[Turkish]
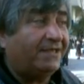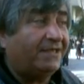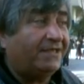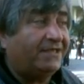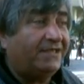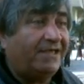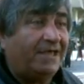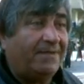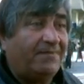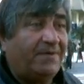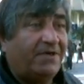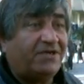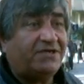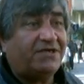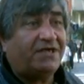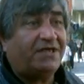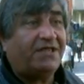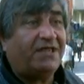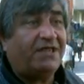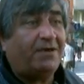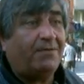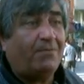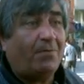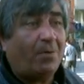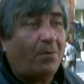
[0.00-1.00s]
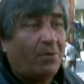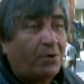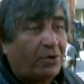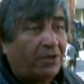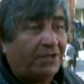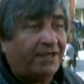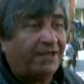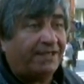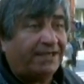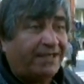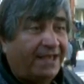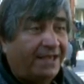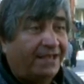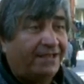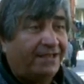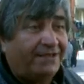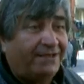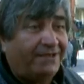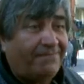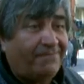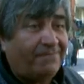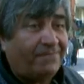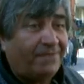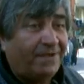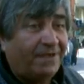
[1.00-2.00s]
ikiye beş kala on kala
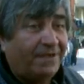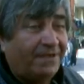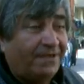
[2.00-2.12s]
geldim.